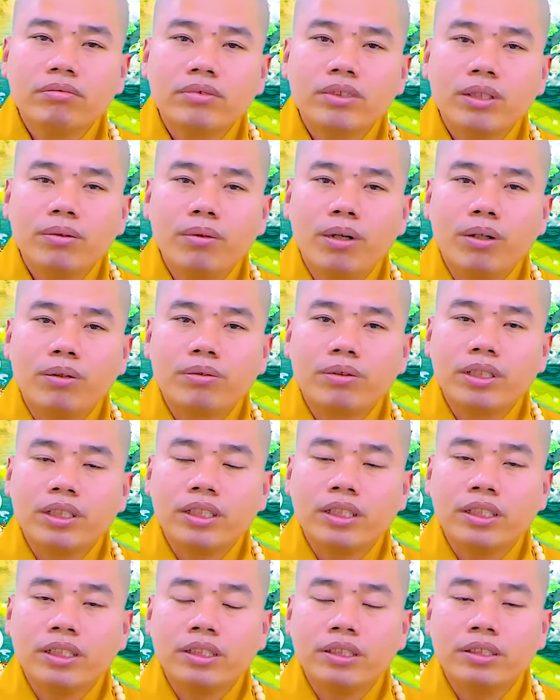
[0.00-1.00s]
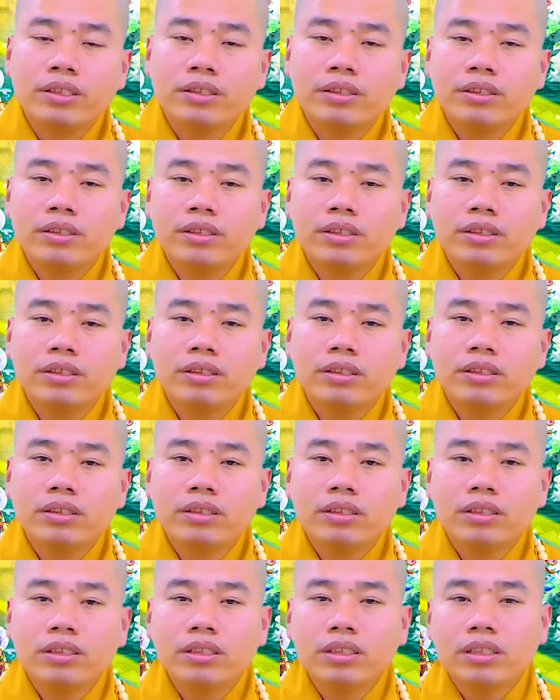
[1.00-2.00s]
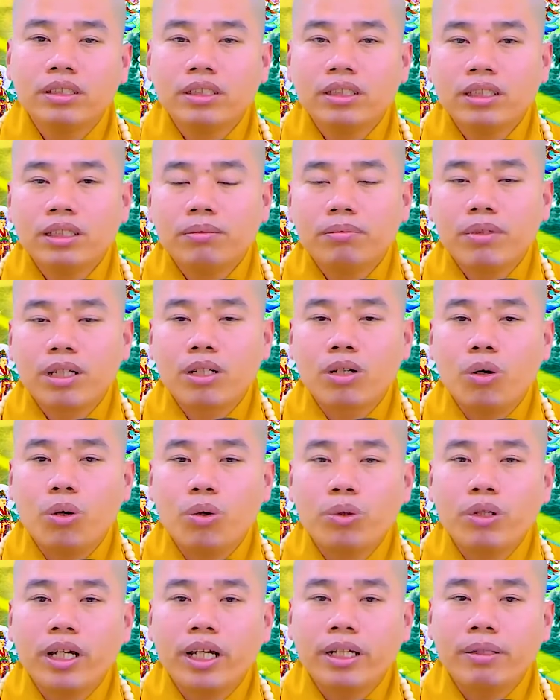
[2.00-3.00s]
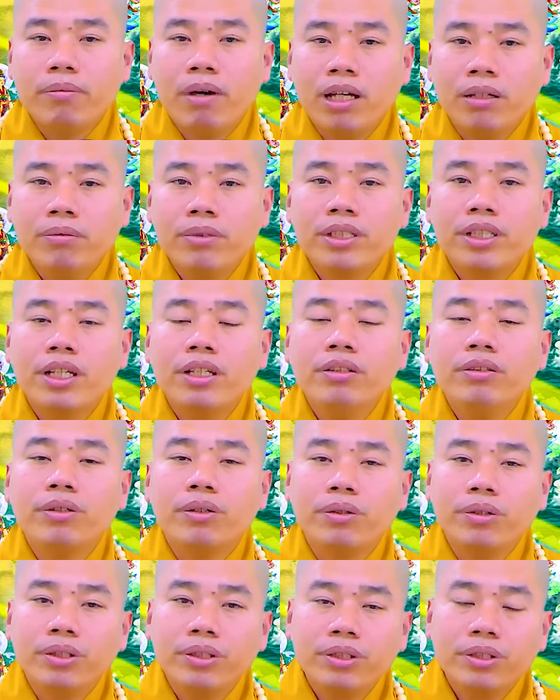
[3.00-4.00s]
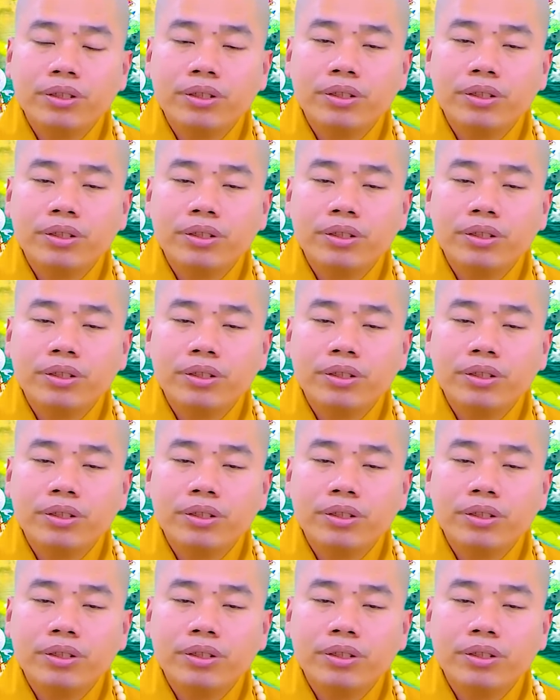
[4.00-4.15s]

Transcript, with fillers: có một à, bà cụ này 79 tuổi